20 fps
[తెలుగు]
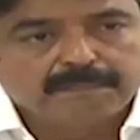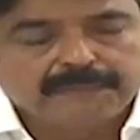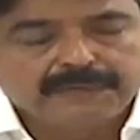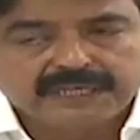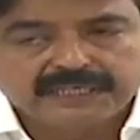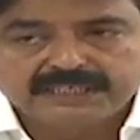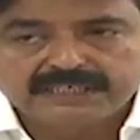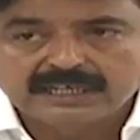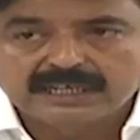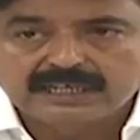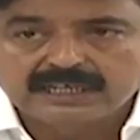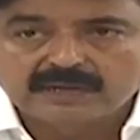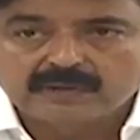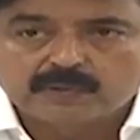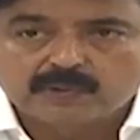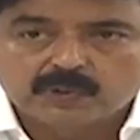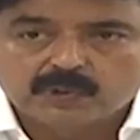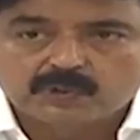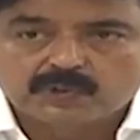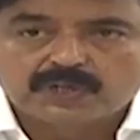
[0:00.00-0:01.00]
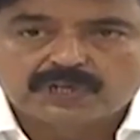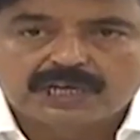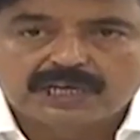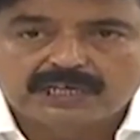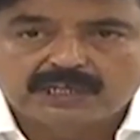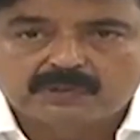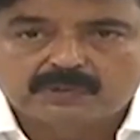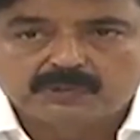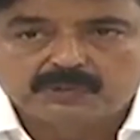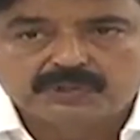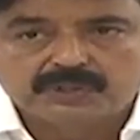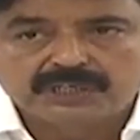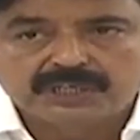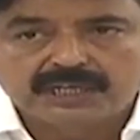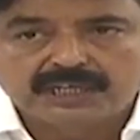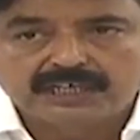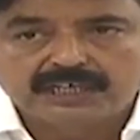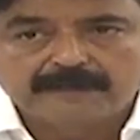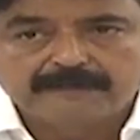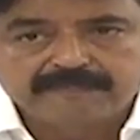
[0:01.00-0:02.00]
మేజర్ అయిన కొడుకు కానీ కూతురు
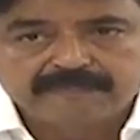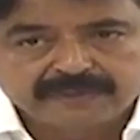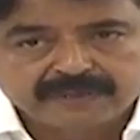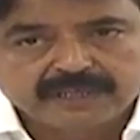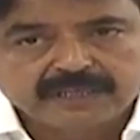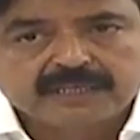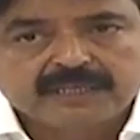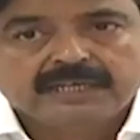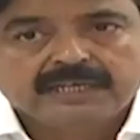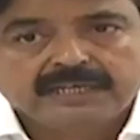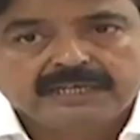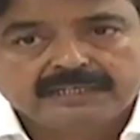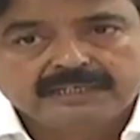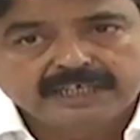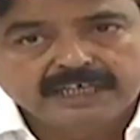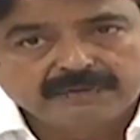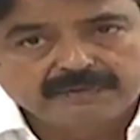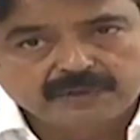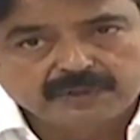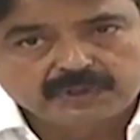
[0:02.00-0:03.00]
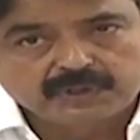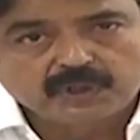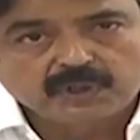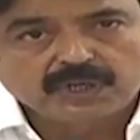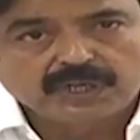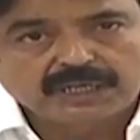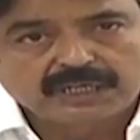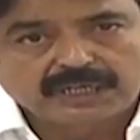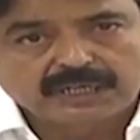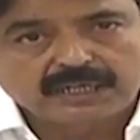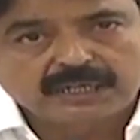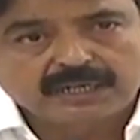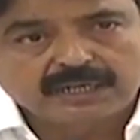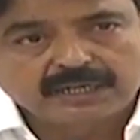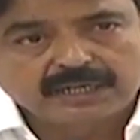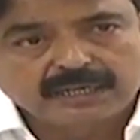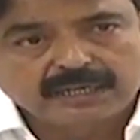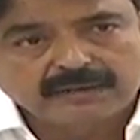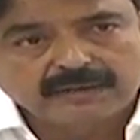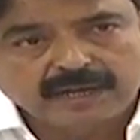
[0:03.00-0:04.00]
కానీ ఇదే వృత్తిలో గనక
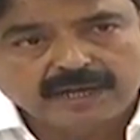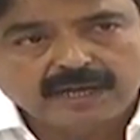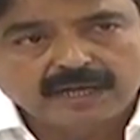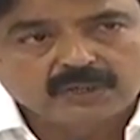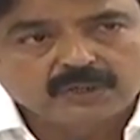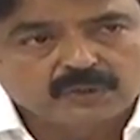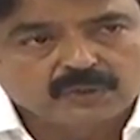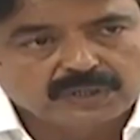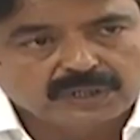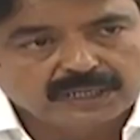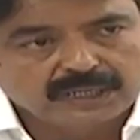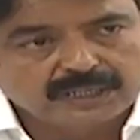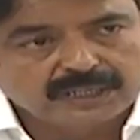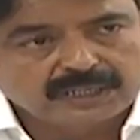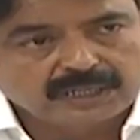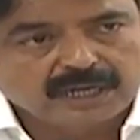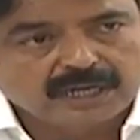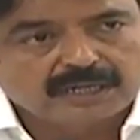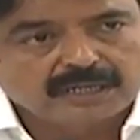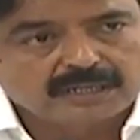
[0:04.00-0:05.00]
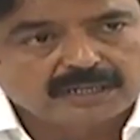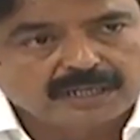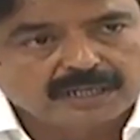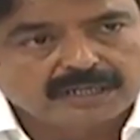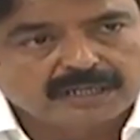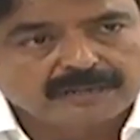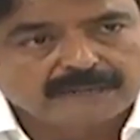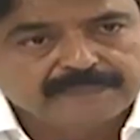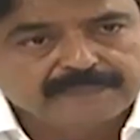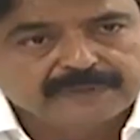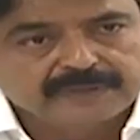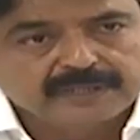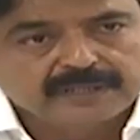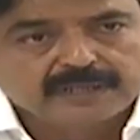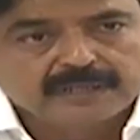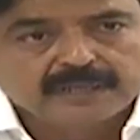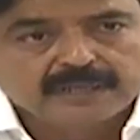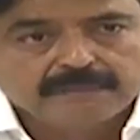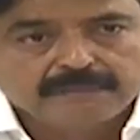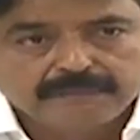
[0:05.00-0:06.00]
అంటే ఆటో కానీ కారు కానీ
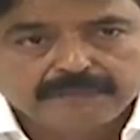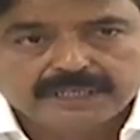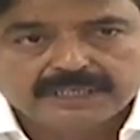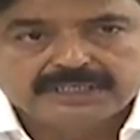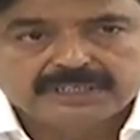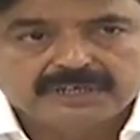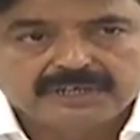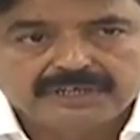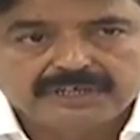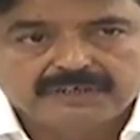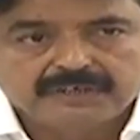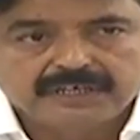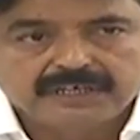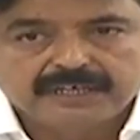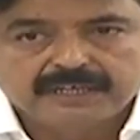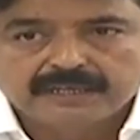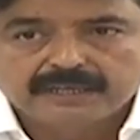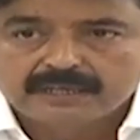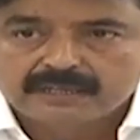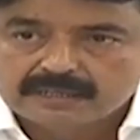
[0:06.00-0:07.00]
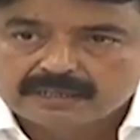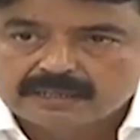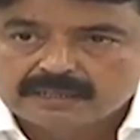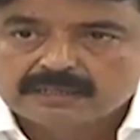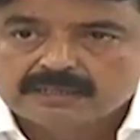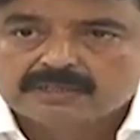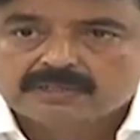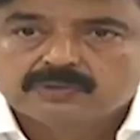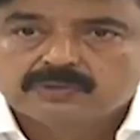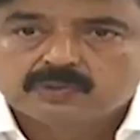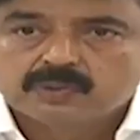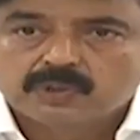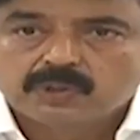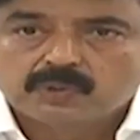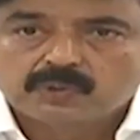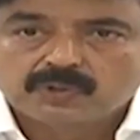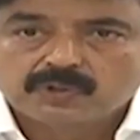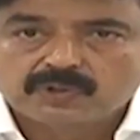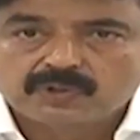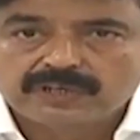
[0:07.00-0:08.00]
మేజర్ అయ్యండి
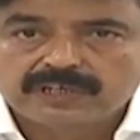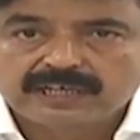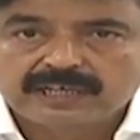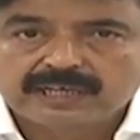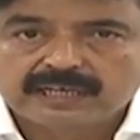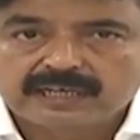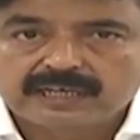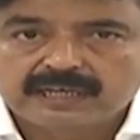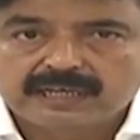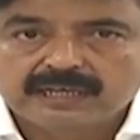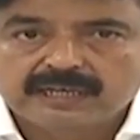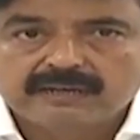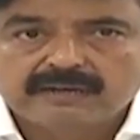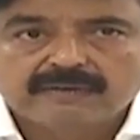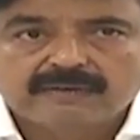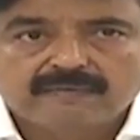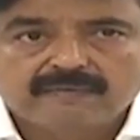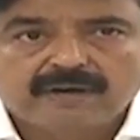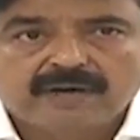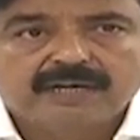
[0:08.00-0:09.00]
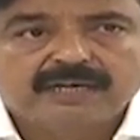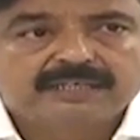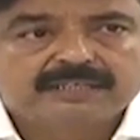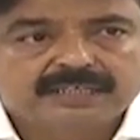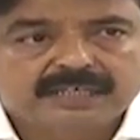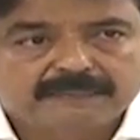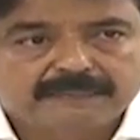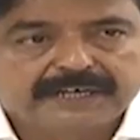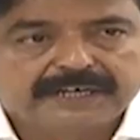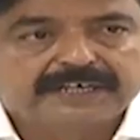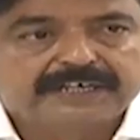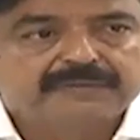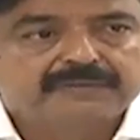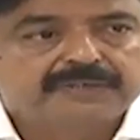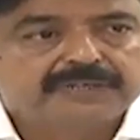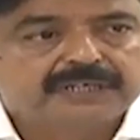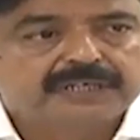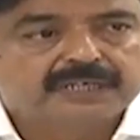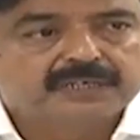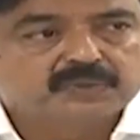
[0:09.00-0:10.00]
తోలుకుంటుంటే కనుక వారిని సపరేట్
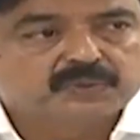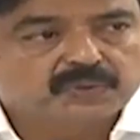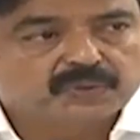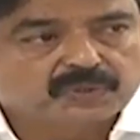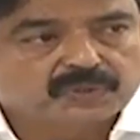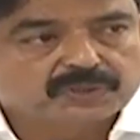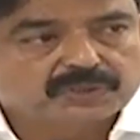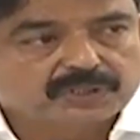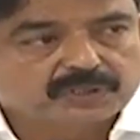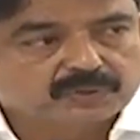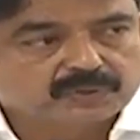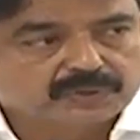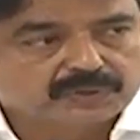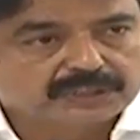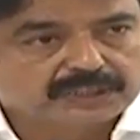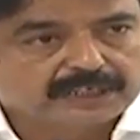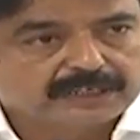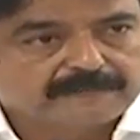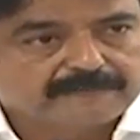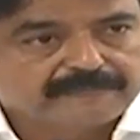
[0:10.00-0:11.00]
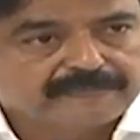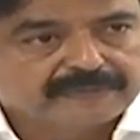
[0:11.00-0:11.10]
యూనిట్గా చూడటం జరుగుతుంది